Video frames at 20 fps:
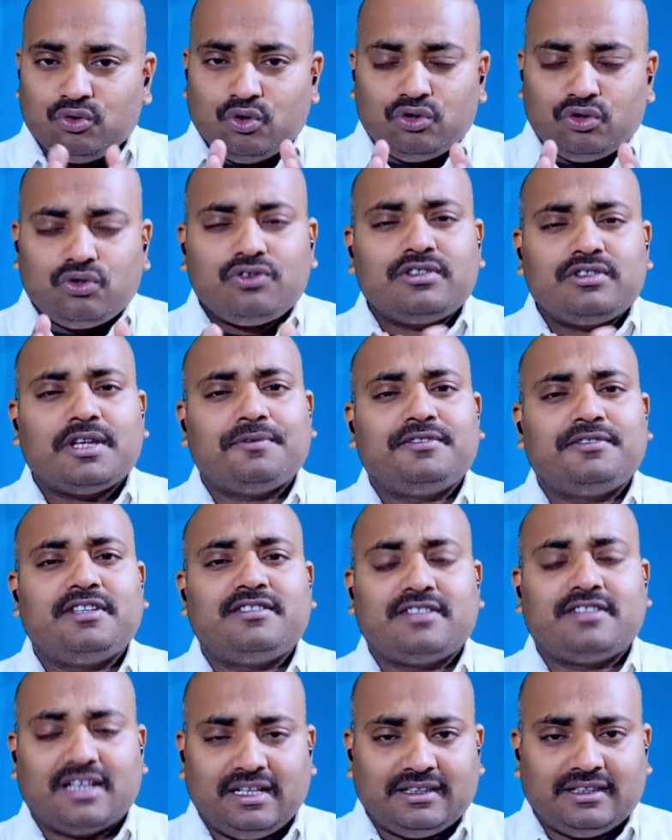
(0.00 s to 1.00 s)
दोस्तों सबसे
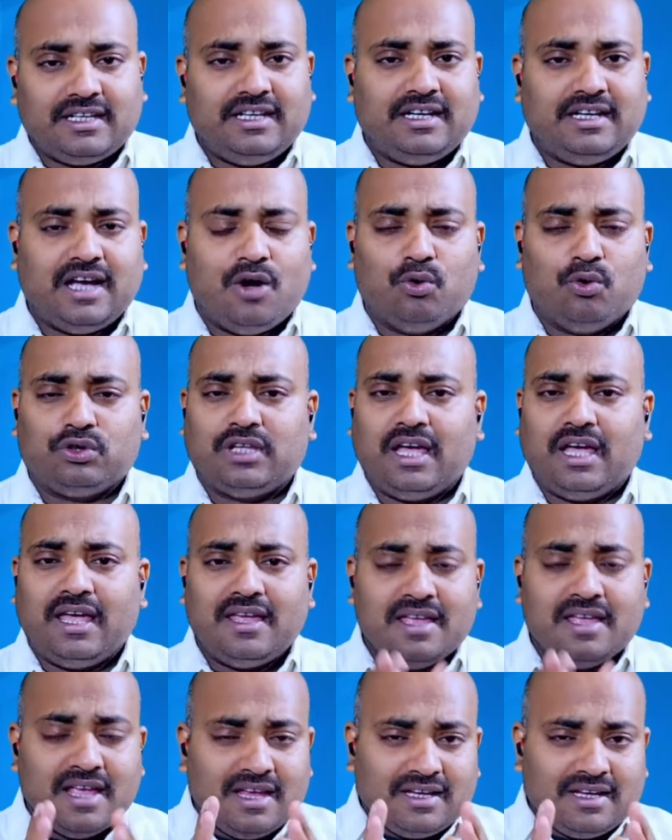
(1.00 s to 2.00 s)
सरल तरीका होता
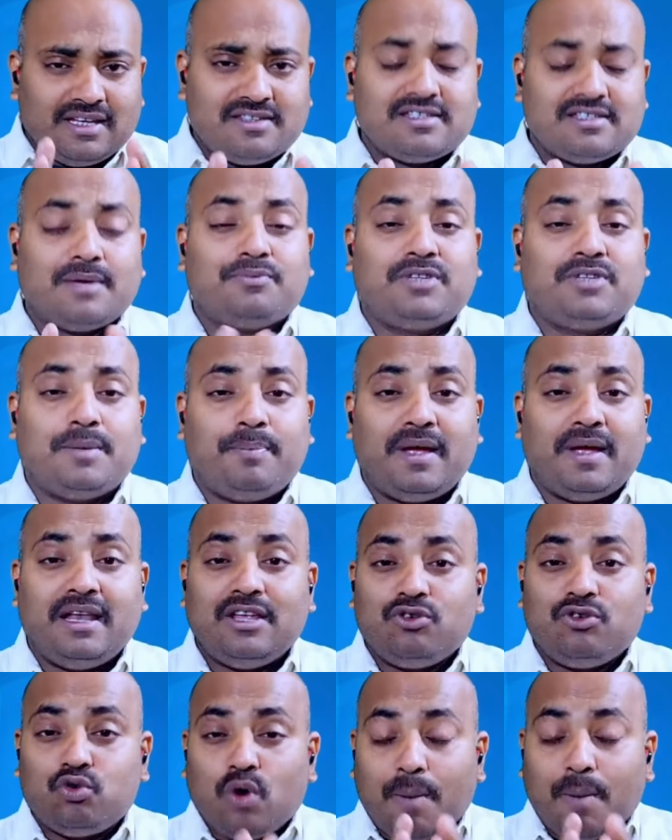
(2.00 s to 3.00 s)
है कि सबसे
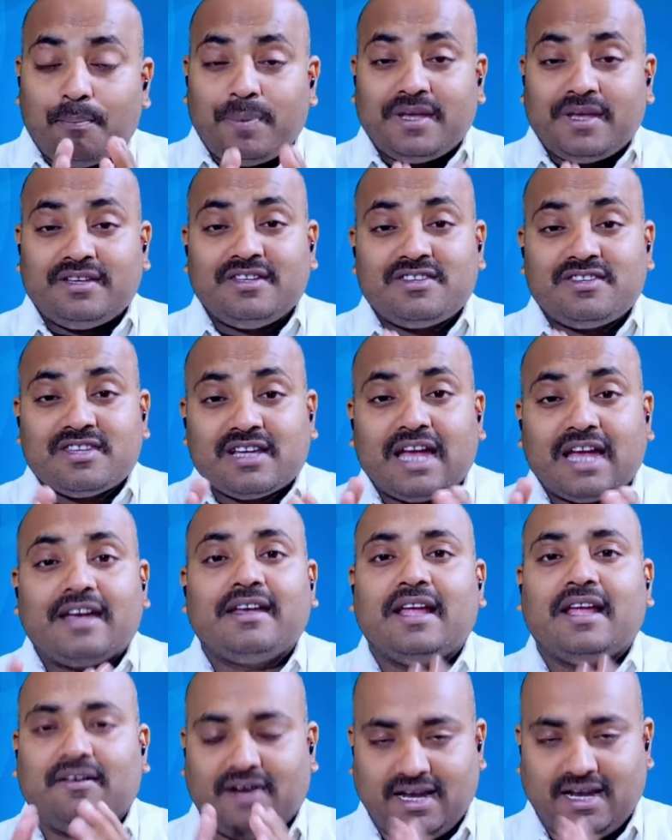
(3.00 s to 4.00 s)
पहले जो आप बिजनेस
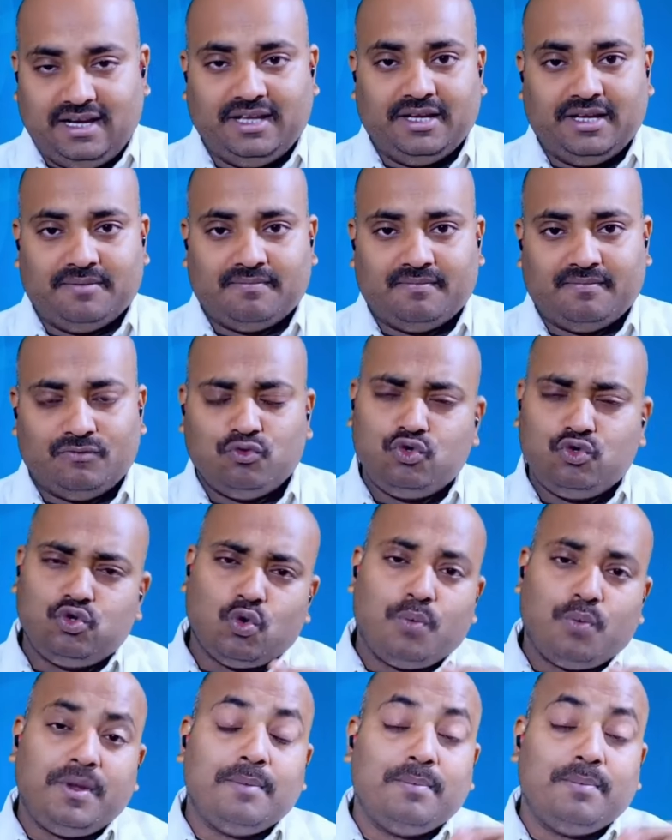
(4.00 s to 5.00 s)
करने वाले हैं
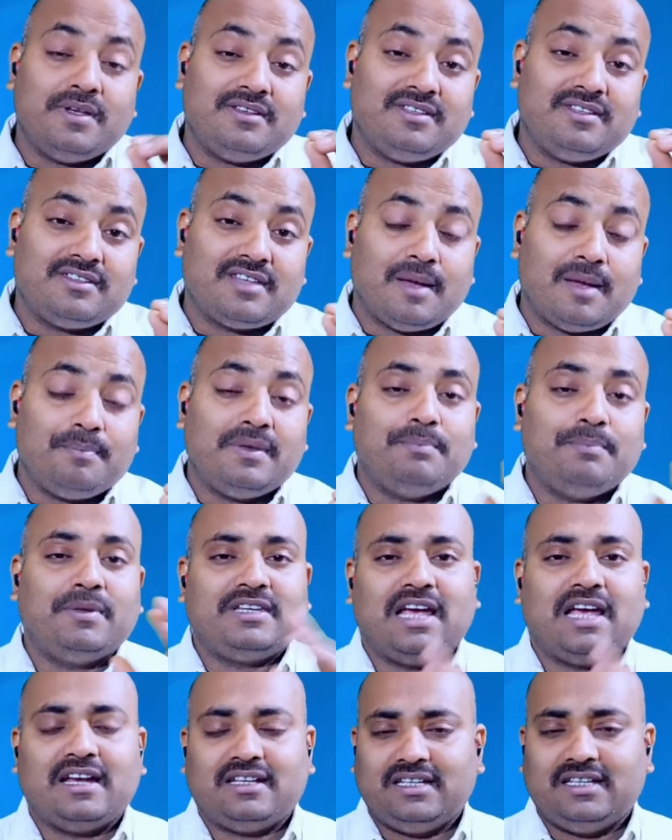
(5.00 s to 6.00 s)
जो भी बिजनेस आपने
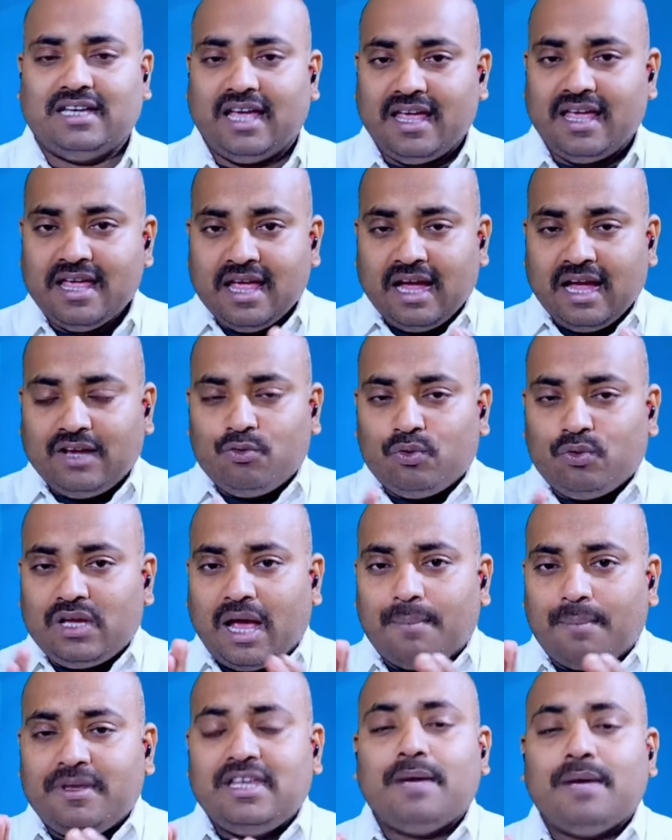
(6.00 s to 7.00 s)
विचार किया है क्योंकि
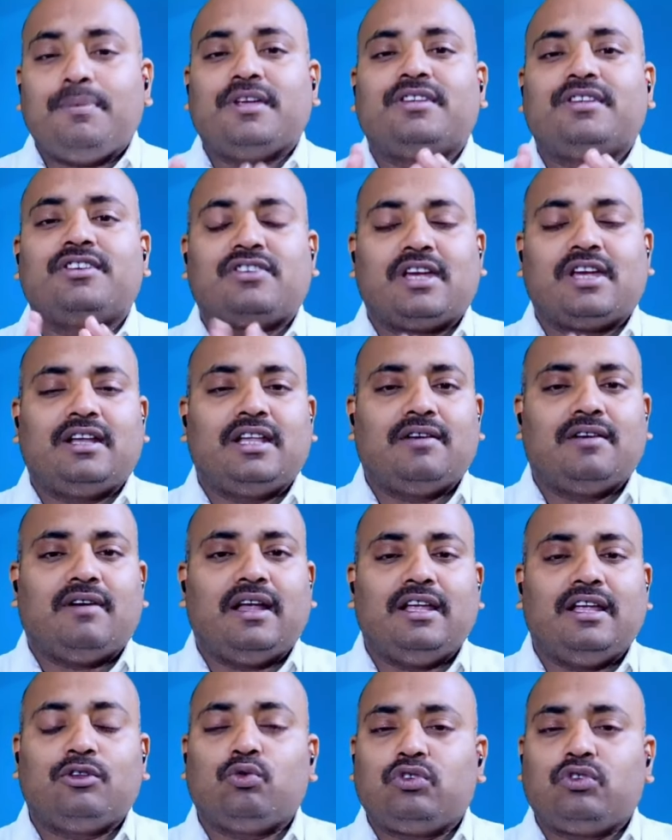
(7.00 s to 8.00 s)
हम ये बिजनेस करने
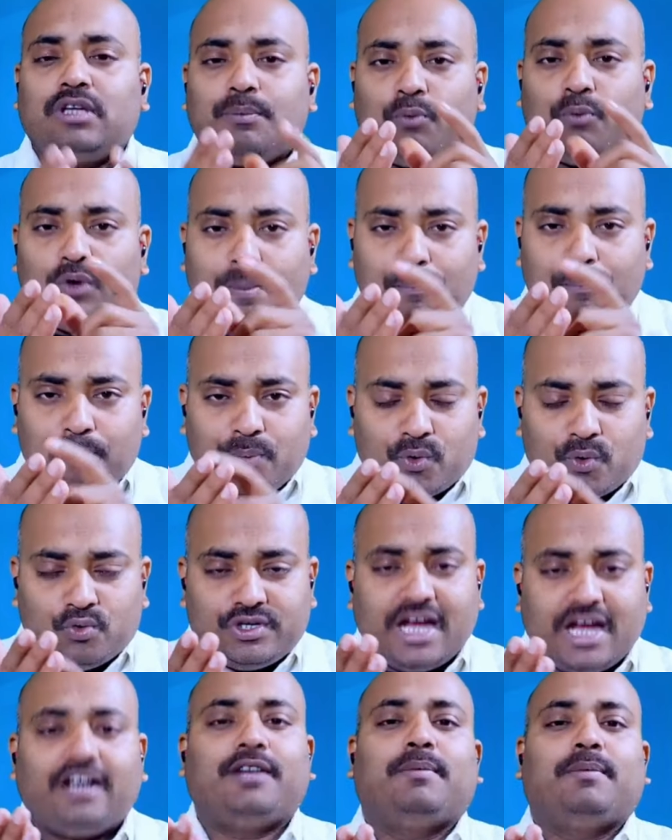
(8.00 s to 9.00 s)
वाले हैं तो उसकी पूरा
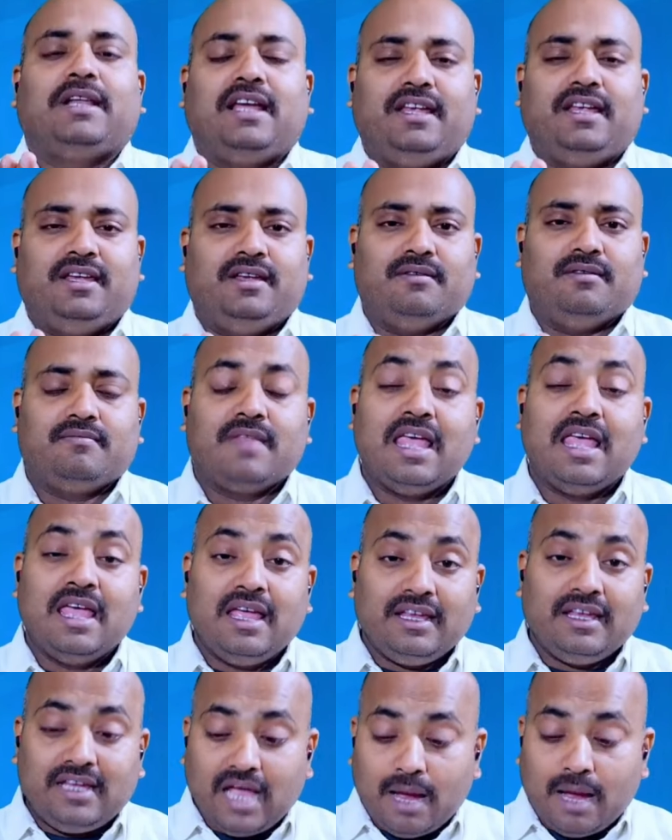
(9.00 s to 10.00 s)
प्रोजेक्ट बनाइए
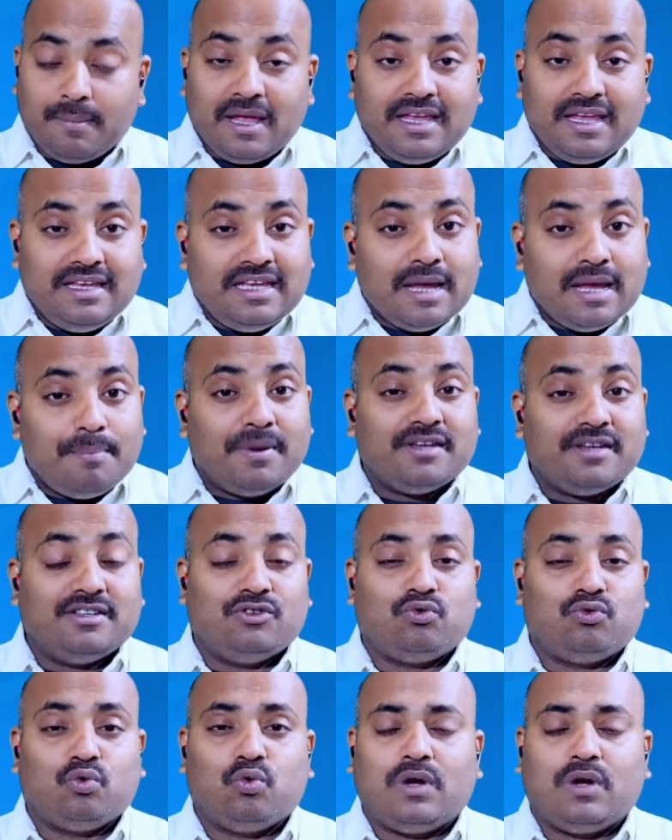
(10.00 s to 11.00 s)
कि हमें ये
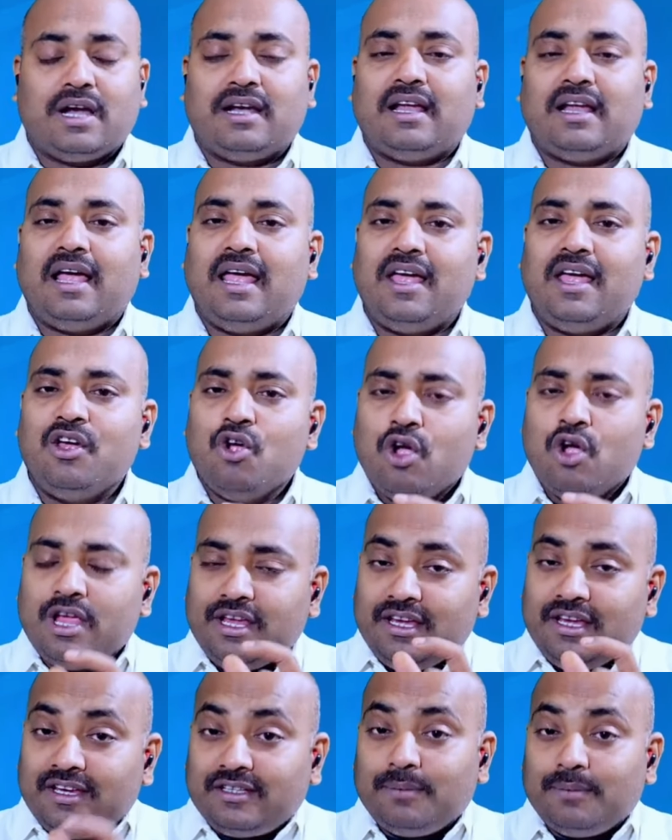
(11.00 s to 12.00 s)
बिजनेस शुरू करना है
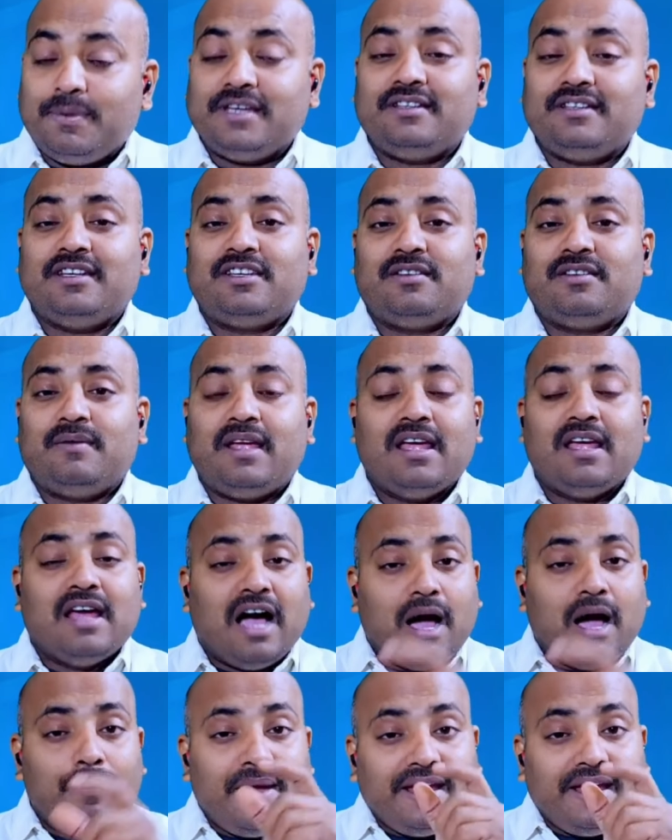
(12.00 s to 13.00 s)
इस बिजनेस में
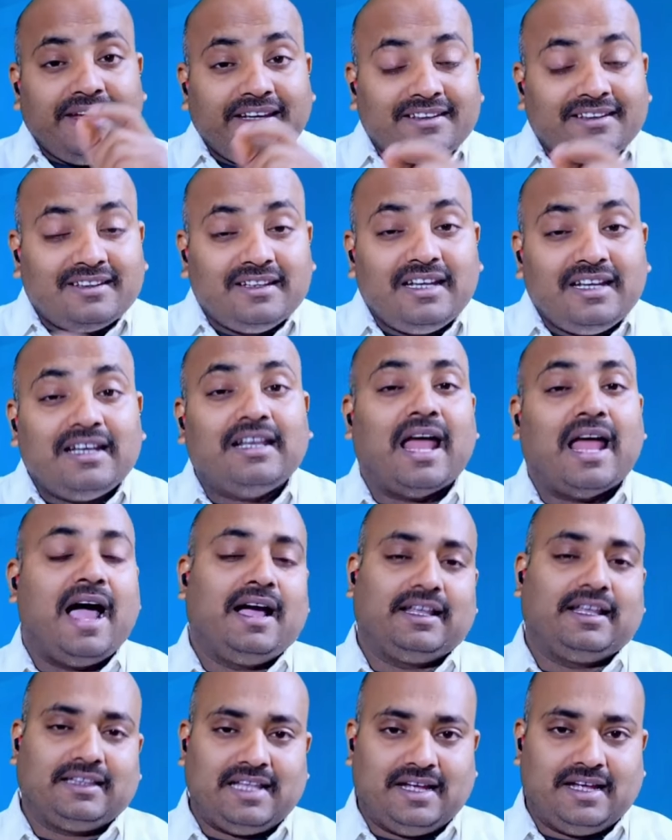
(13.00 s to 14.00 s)
हमें इतनी
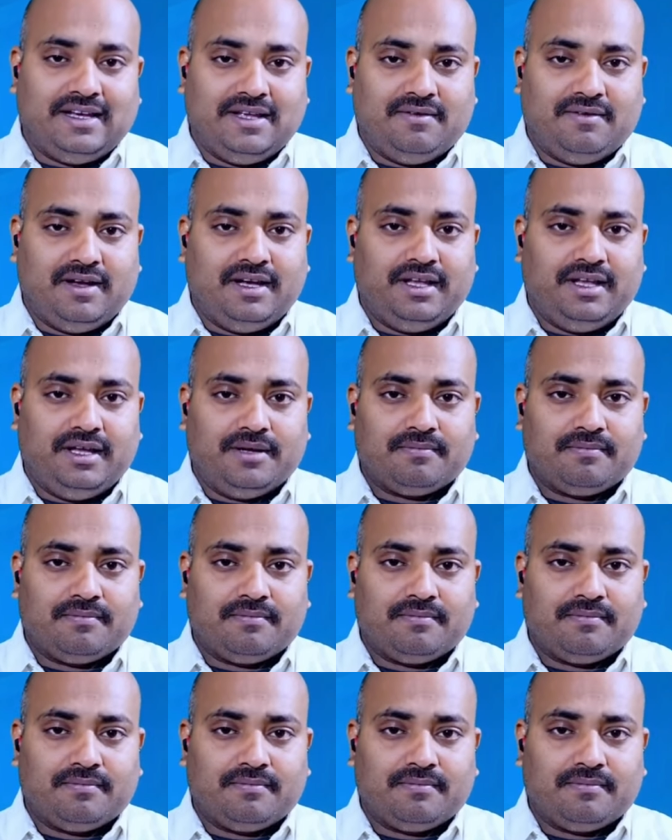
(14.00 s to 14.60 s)
लागत लगने वाली